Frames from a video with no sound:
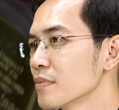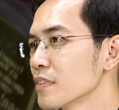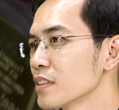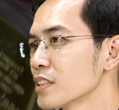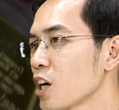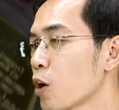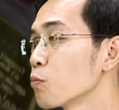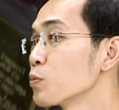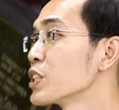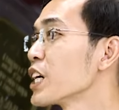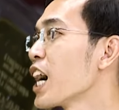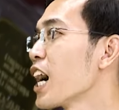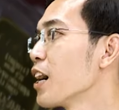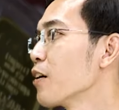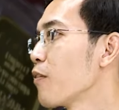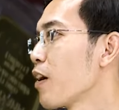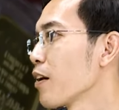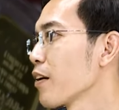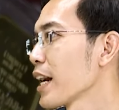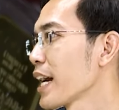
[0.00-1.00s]
trông chờ
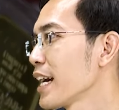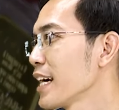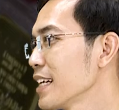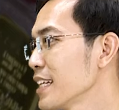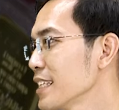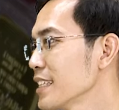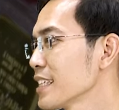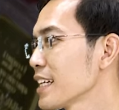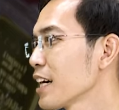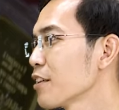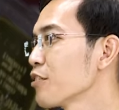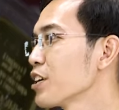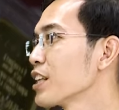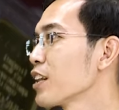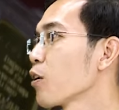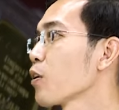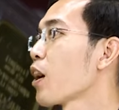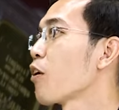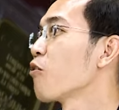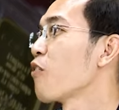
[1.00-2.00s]
vào cái cái phiên
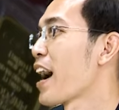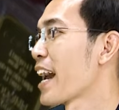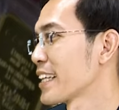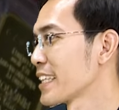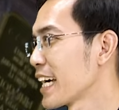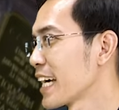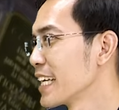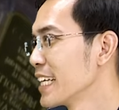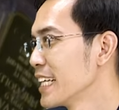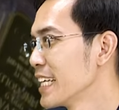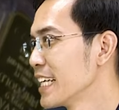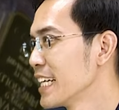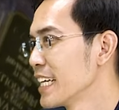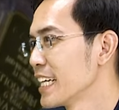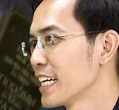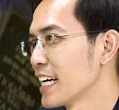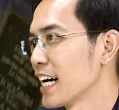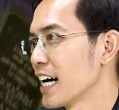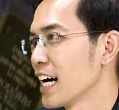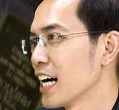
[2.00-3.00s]
đấu thầu vàng này
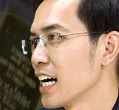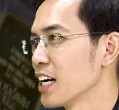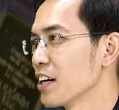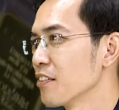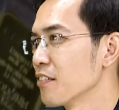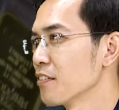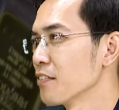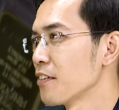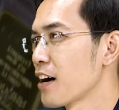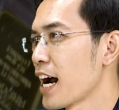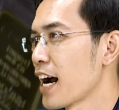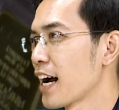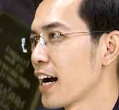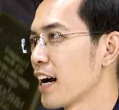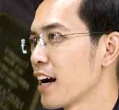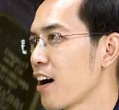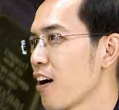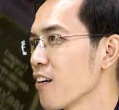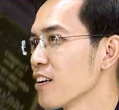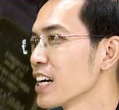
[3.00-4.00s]
à,
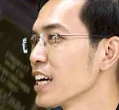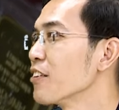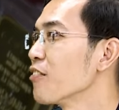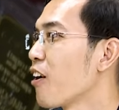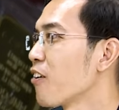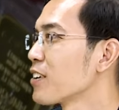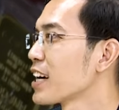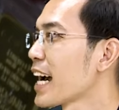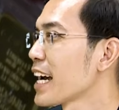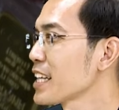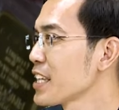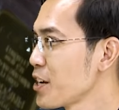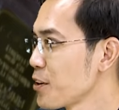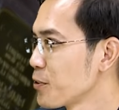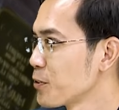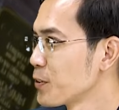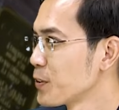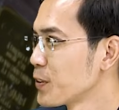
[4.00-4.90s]
và họ kỳ vọng khá nhiều